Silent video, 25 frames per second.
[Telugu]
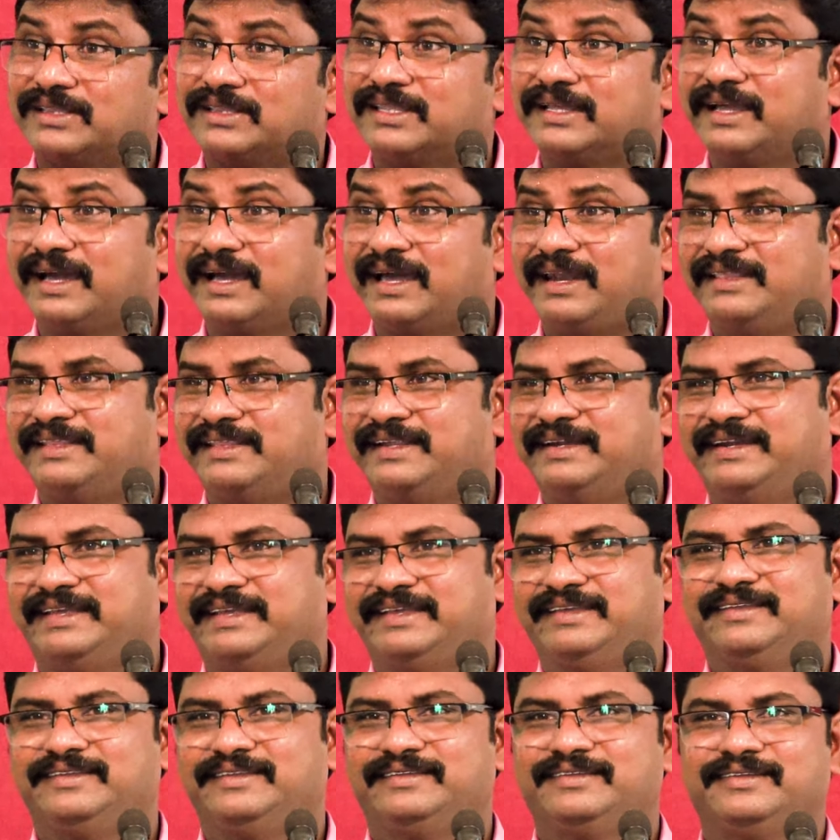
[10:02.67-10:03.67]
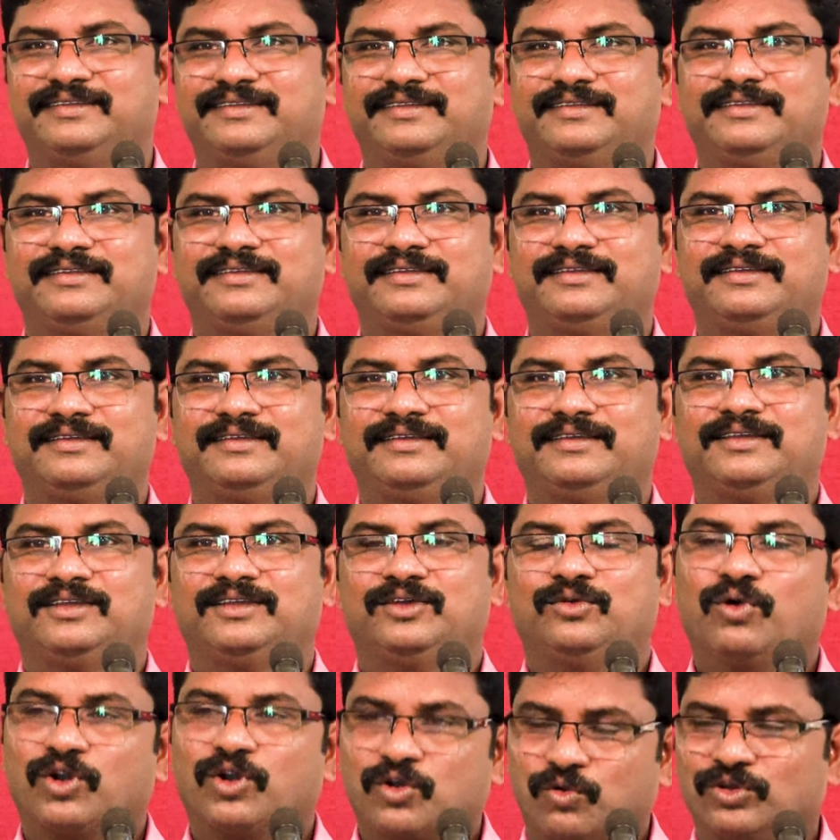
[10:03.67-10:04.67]
అర్థం కాలేదండి
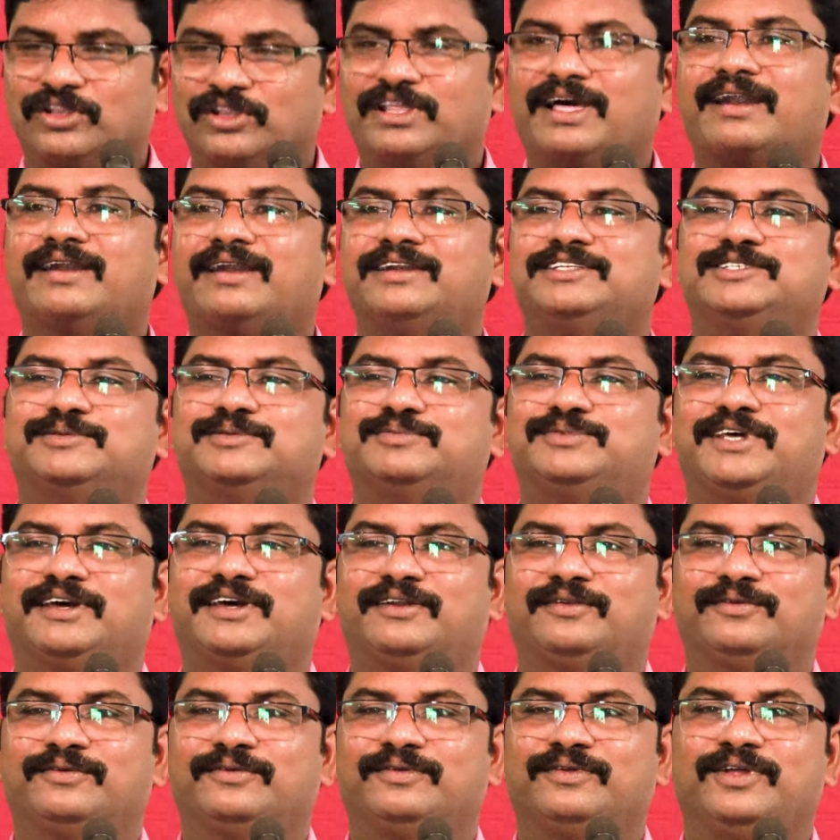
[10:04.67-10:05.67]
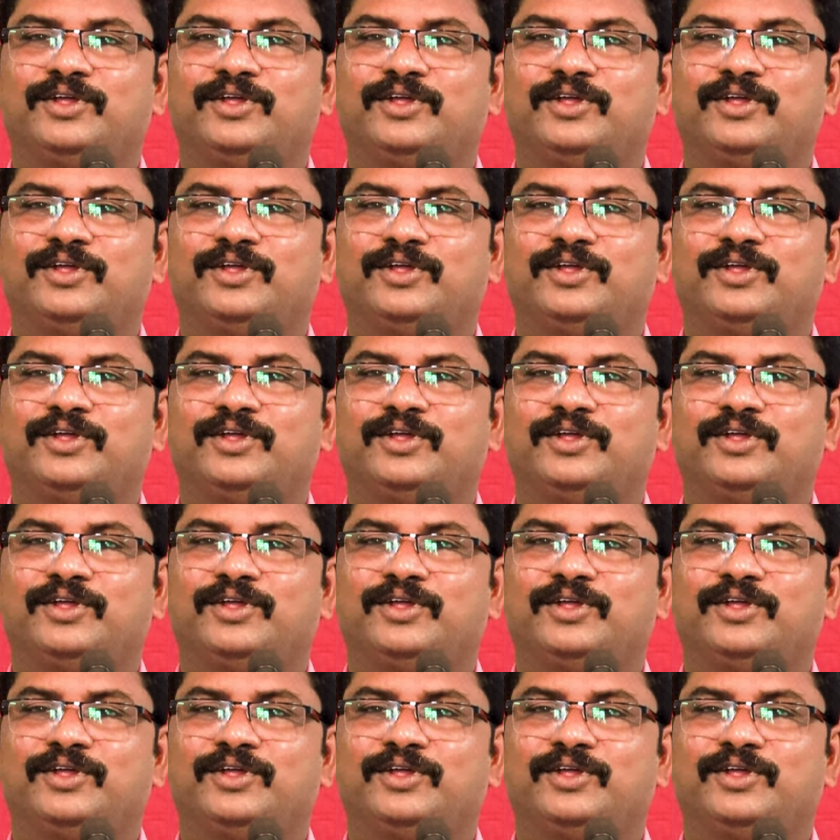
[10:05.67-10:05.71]
ఒక ఉదాహరణ చెప్తాను